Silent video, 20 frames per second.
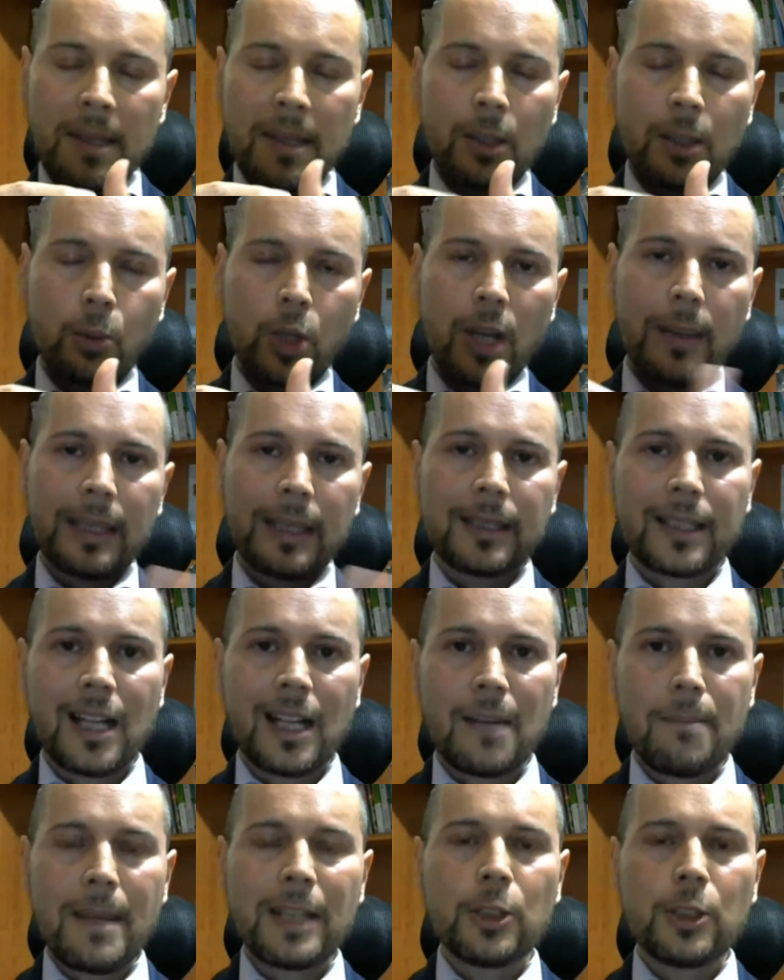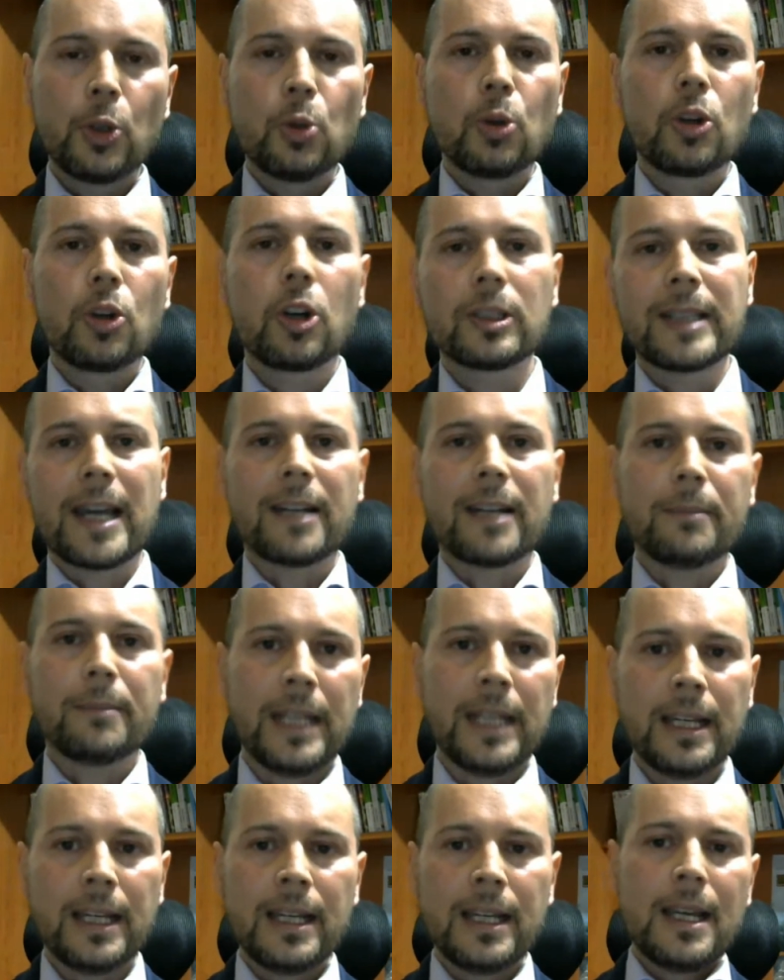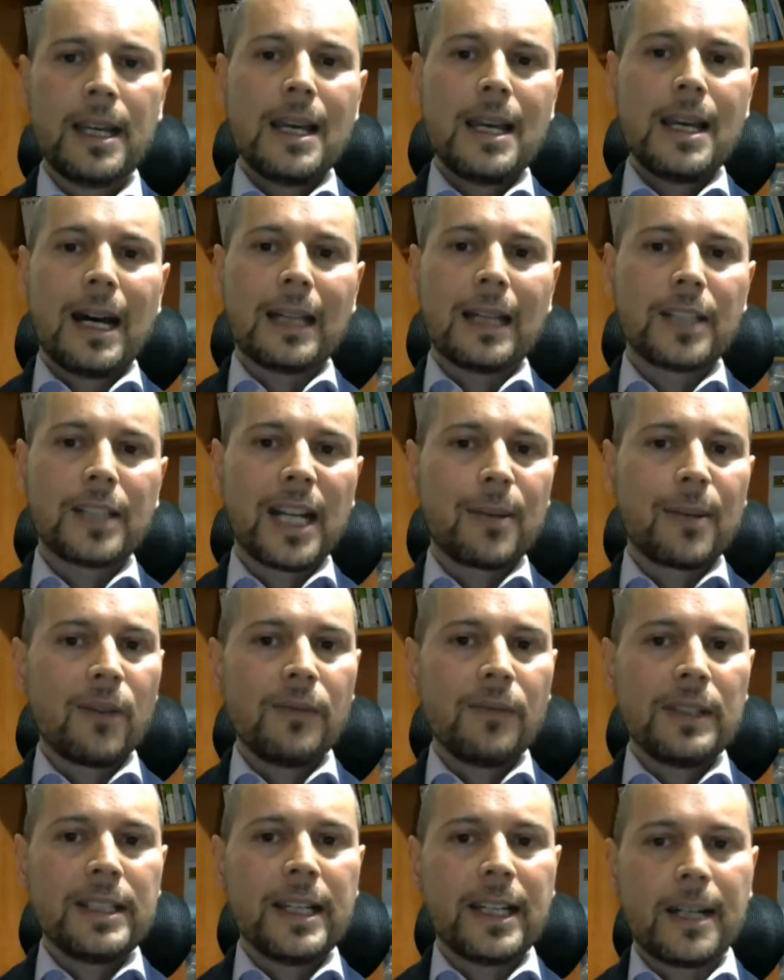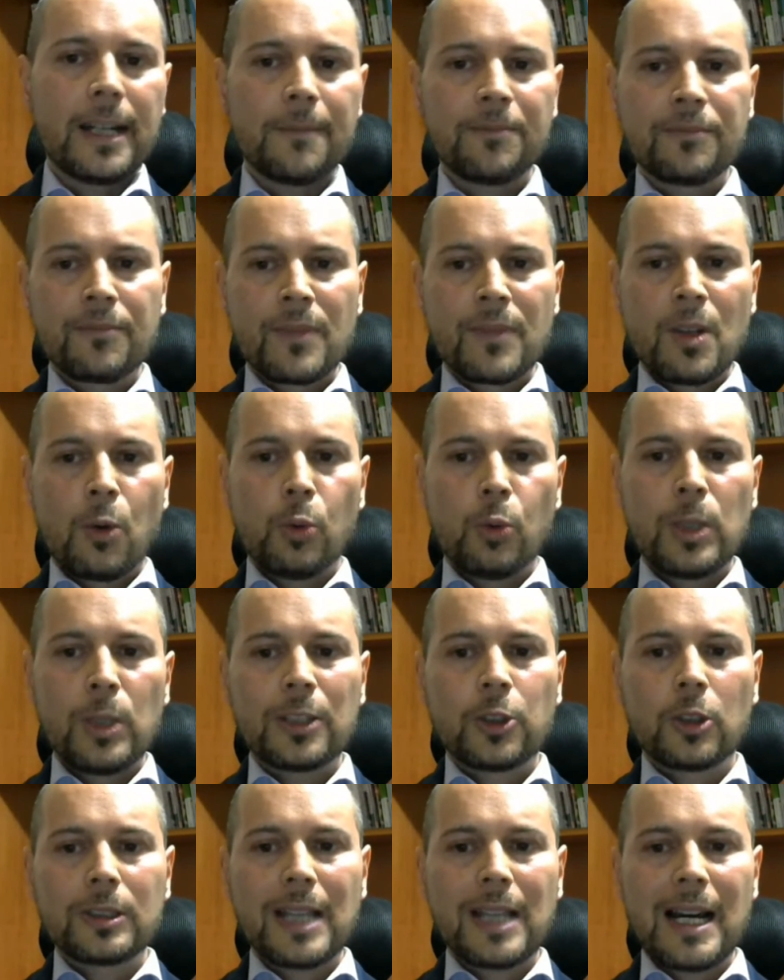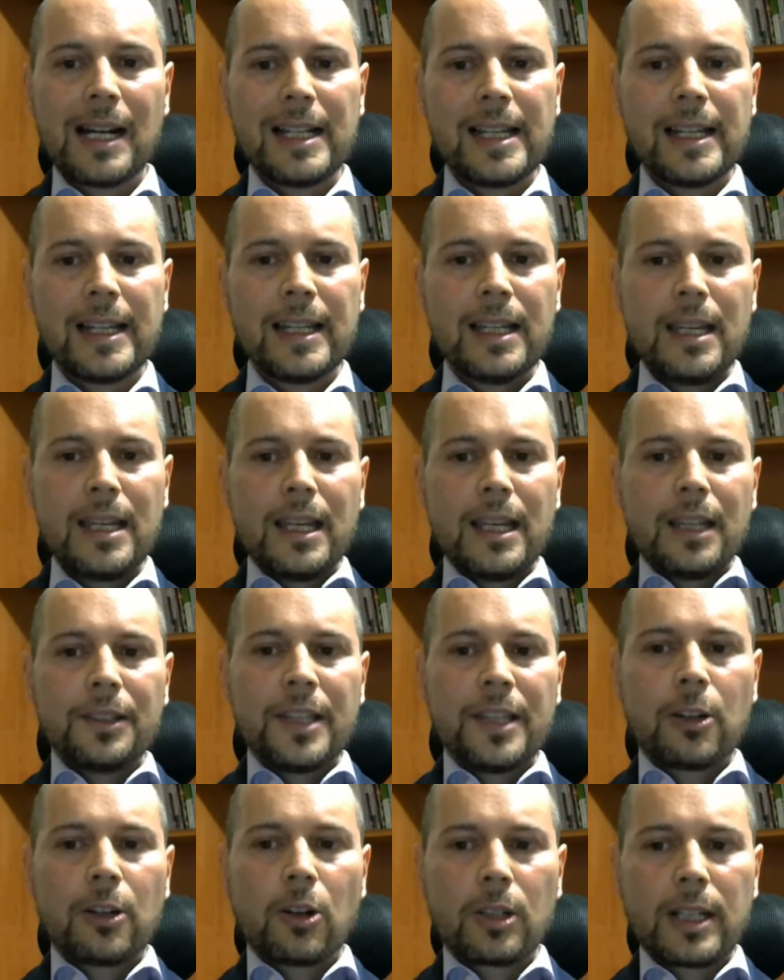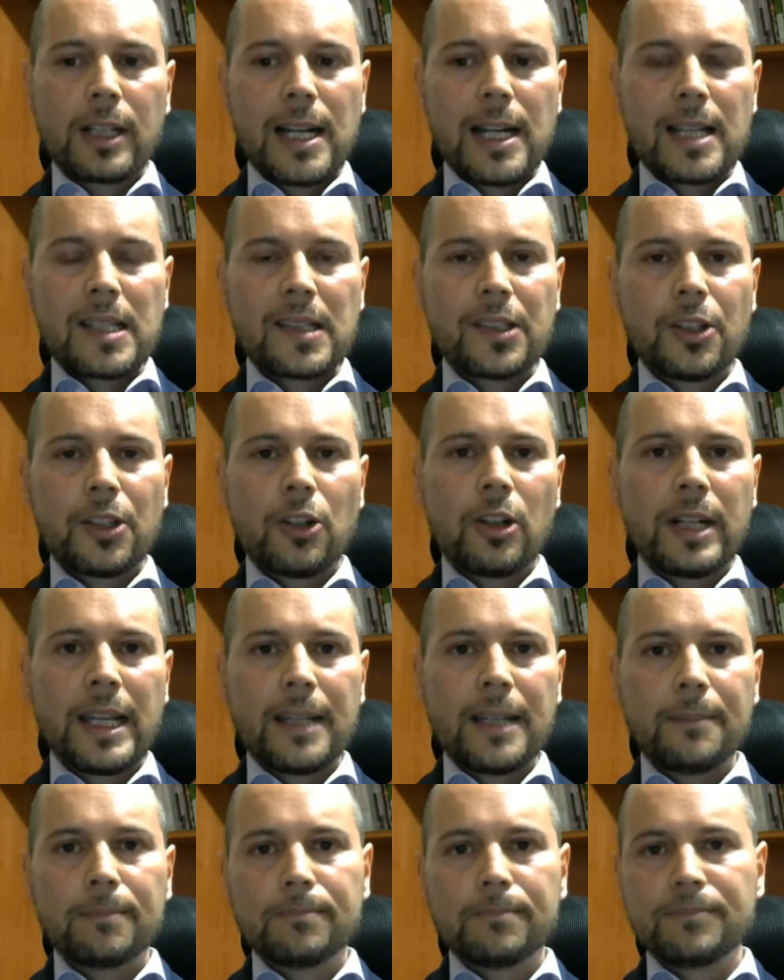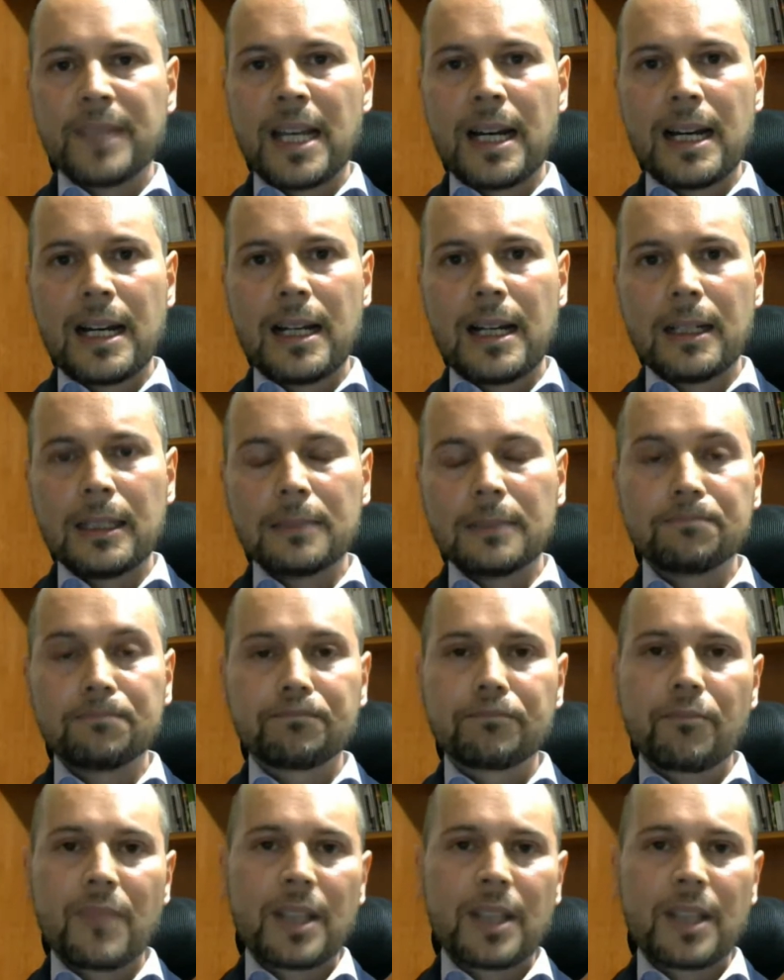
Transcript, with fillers: ma sicuramente nel medio-lungo termine andremo a vedere una totale decorrelazione da,